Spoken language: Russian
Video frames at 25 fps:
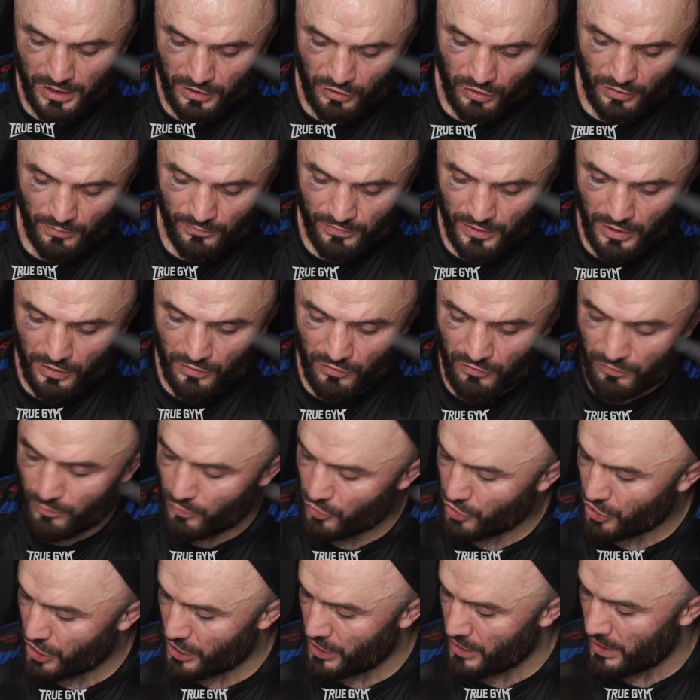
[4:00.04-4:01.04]
Артем Фролов
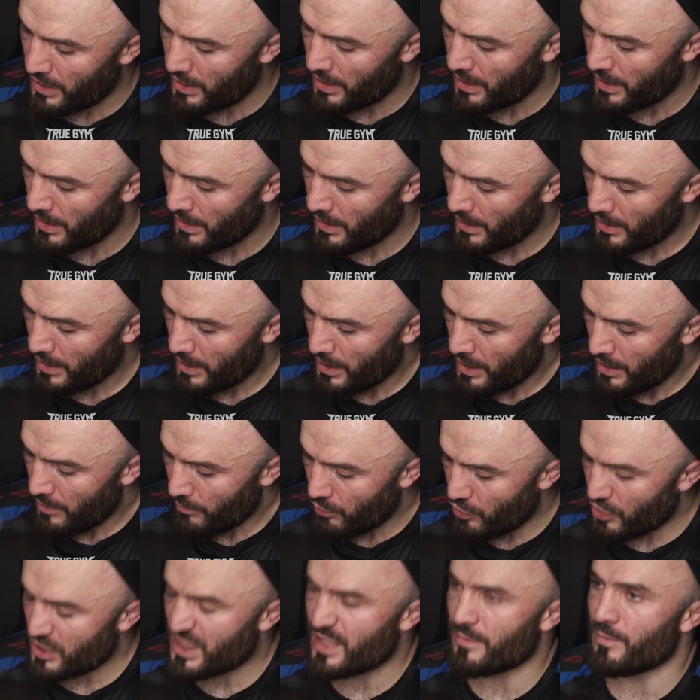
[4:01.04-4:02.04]
мужчина.
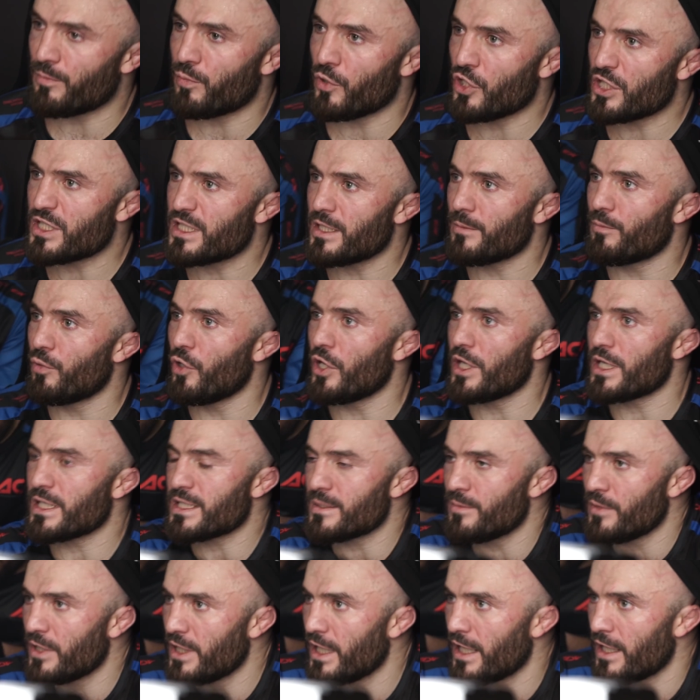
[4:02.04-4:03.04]
после, после боя
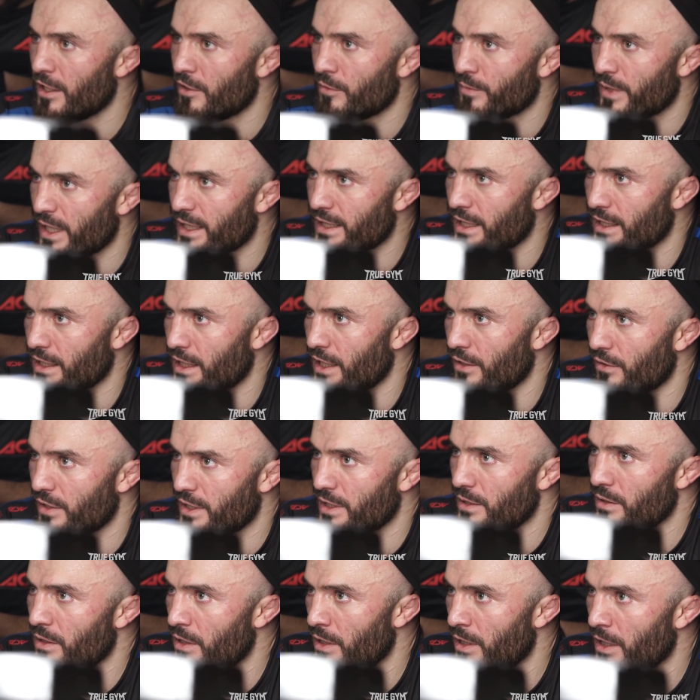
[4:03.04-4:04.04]
с Минеем я так
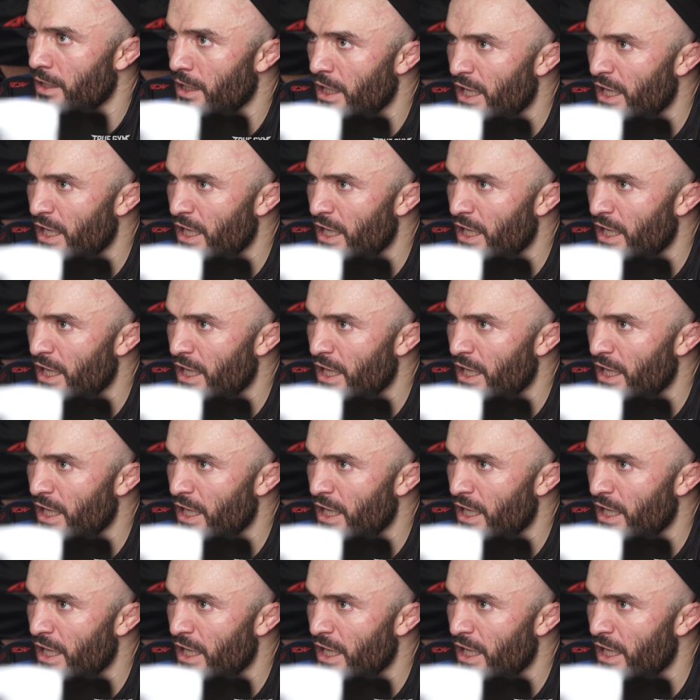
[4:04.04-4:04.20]
говорил.